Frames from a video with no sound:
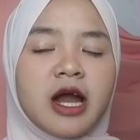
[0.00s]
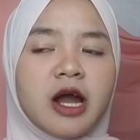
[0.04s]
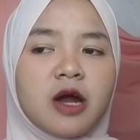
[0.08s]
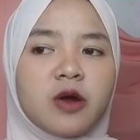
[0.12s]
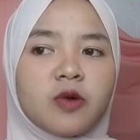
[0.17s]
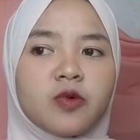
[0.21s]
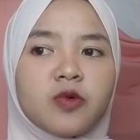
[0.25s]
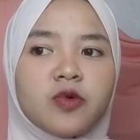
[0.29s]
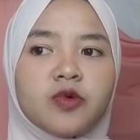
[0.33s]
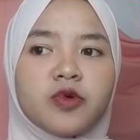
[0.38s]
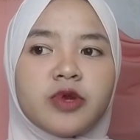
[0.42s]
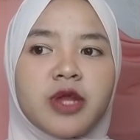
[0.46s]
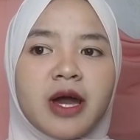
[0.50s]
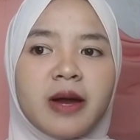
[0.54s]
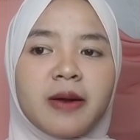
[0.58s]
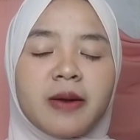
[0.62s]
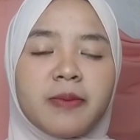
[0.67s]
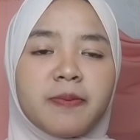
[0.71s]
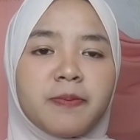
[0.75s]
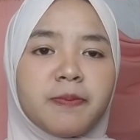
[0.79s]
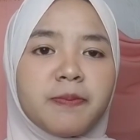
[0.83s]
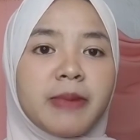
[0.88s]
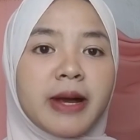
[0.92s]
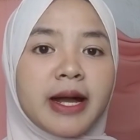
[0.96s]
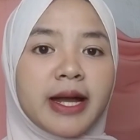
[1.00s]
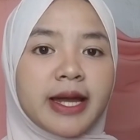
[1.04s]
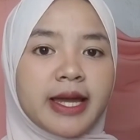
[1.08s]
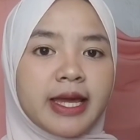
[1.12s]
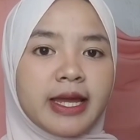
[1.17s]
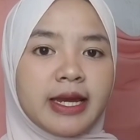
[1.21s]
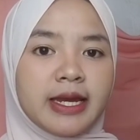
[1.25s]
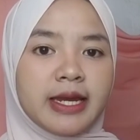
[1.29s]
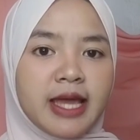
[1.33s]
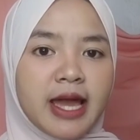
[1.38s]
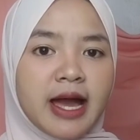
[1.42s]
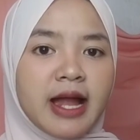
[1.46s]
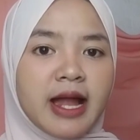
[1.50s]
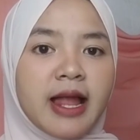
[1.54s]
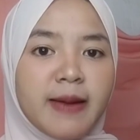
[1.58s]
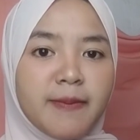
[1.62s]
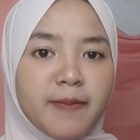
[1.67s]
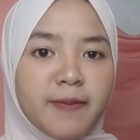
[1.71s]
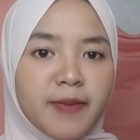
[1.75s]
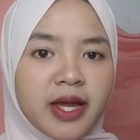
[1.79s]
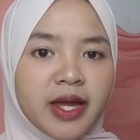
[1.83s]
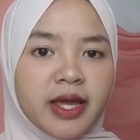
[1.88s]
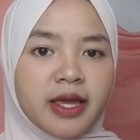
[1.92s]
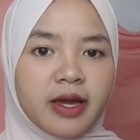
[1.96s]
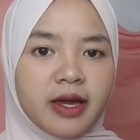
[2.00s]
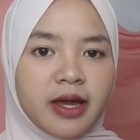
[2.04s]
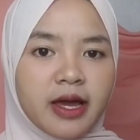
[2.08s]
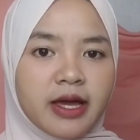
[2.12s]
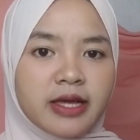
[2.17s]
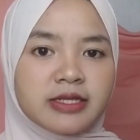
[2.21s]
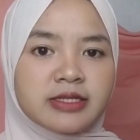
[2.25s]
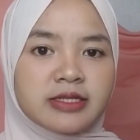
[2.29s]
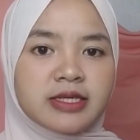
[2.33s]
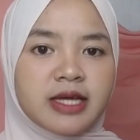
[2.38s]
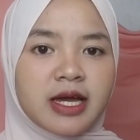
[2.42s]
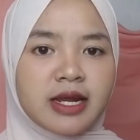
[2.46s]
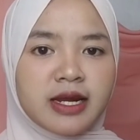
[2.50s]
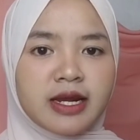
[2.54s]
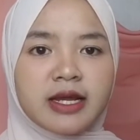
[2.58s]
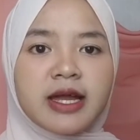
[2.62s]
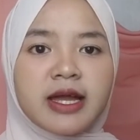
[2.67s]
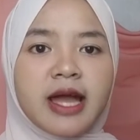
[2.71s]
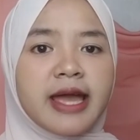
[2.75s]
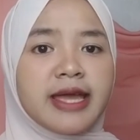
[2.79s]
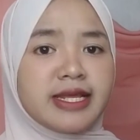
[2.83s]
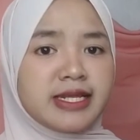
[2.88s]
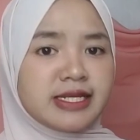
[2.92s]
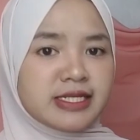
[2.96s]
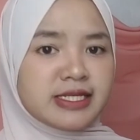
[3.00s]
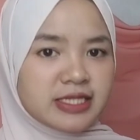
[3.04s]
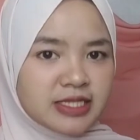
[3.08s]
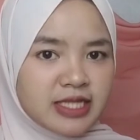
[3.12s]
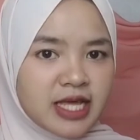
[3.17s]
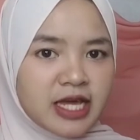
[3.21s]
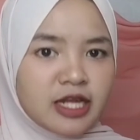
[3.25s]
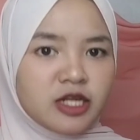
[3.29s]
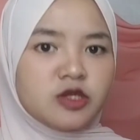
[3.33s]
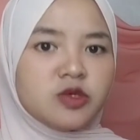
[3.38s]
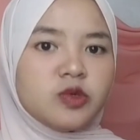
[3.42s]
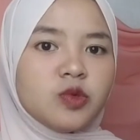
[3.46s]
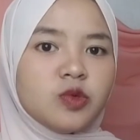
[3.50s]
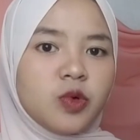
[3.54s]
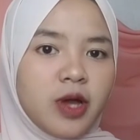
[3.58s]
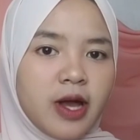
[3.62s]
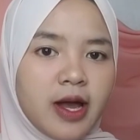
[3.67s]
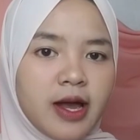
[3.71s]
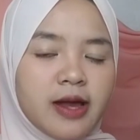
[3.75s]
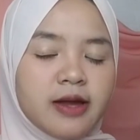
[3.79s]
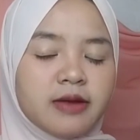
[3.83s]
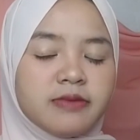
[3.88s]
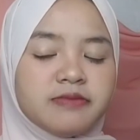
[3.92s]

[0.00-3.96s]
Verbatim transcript: aku udah pakai dia lama ya guys Sekarang nggak instan juga